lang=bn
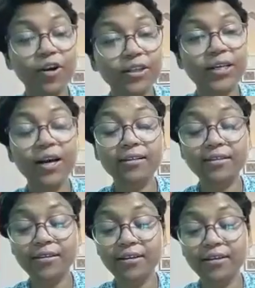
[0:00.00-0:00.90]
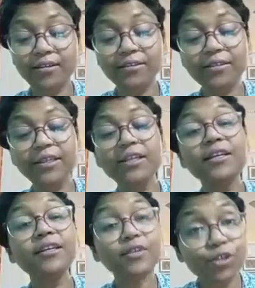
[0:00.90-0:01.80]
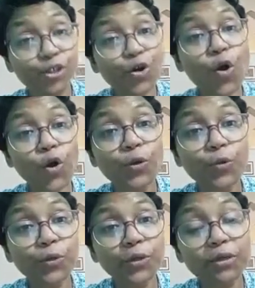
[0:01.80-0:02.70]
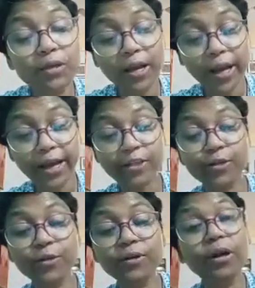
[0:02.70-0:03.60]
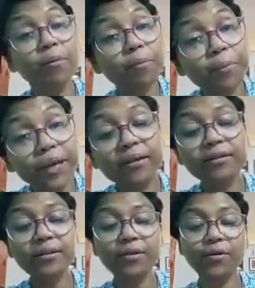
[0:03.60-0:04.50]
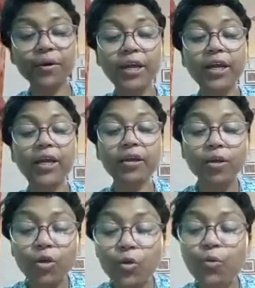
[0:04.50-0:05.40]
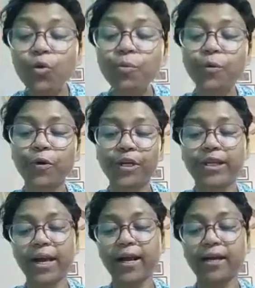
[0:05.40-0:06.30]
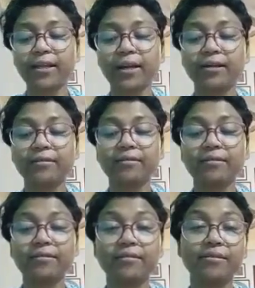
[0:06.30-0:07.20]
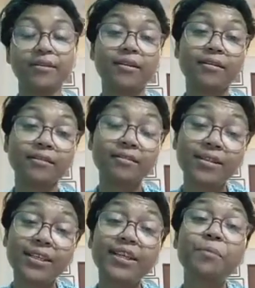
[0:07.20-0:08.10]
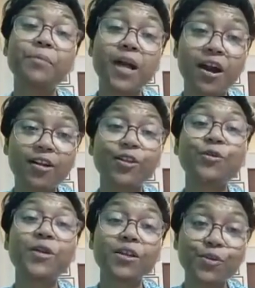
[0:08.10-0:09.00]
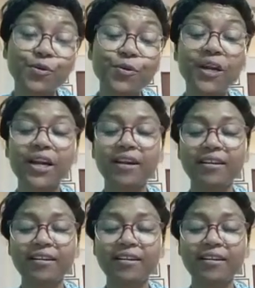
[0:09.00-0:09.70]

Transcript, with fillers: অর্থাৎ তিনি সগুণ একজন ব্যক্তি হয়ে রূপ হয়ে দেখা দেন তিনি প্রার্থনা শুনেন